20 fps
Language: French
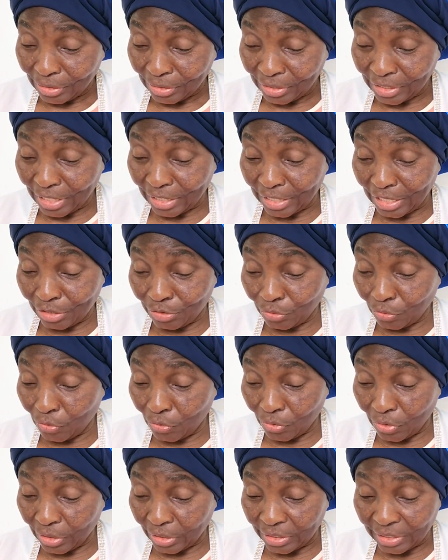c'était
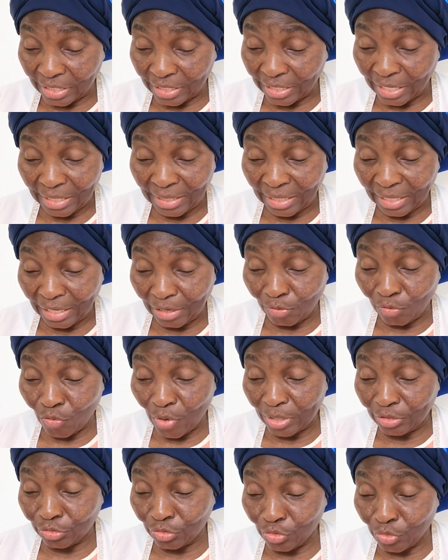trop, et c'était très
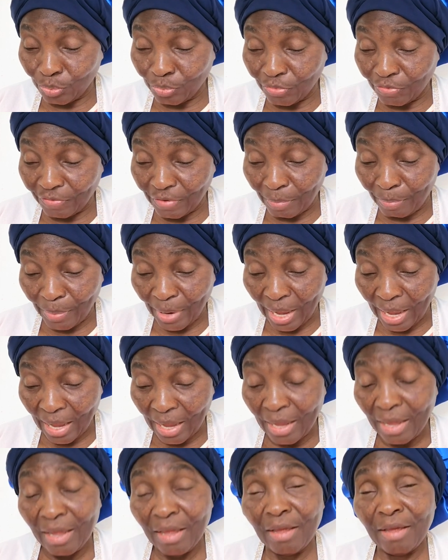loin, je ne pouvais
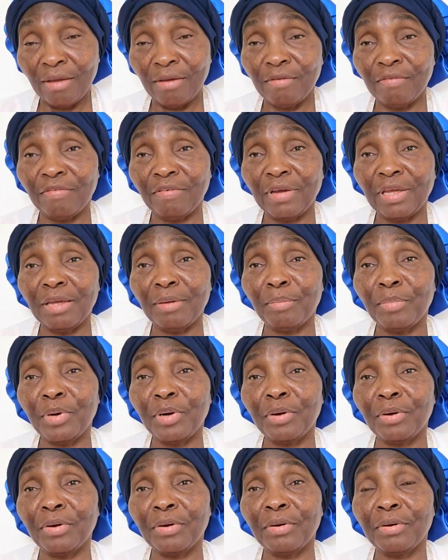pas
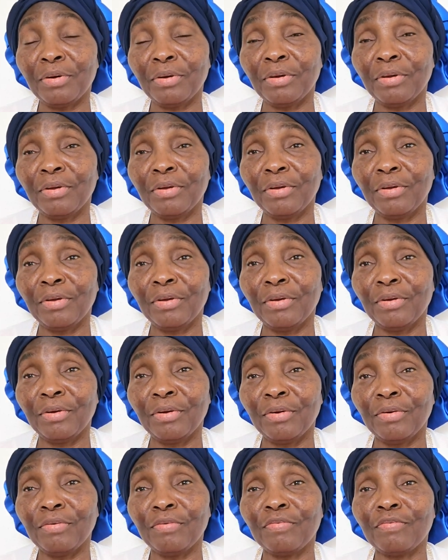vraiment
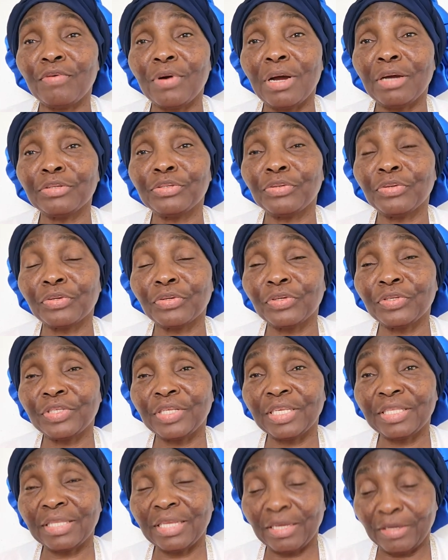voir ce que
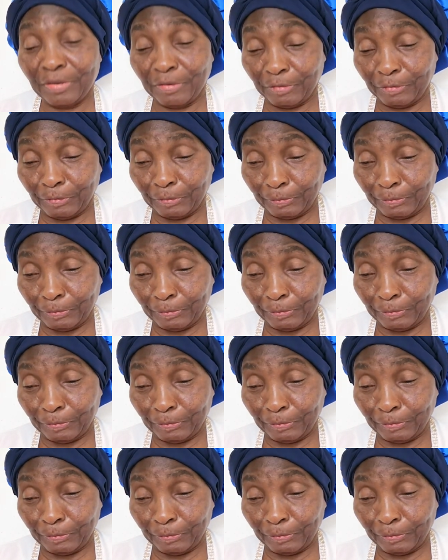c'était.